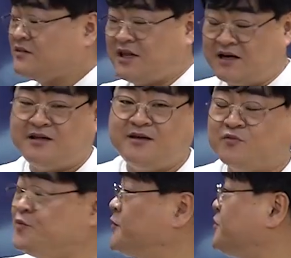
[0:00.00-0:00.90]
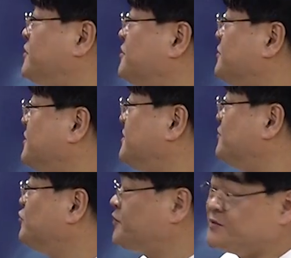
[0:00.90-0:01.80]
당연히 문법도 여러분들
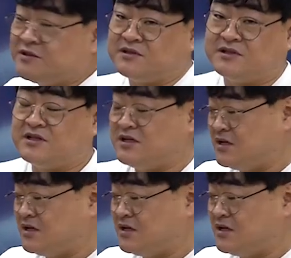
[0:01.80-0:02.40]
문법은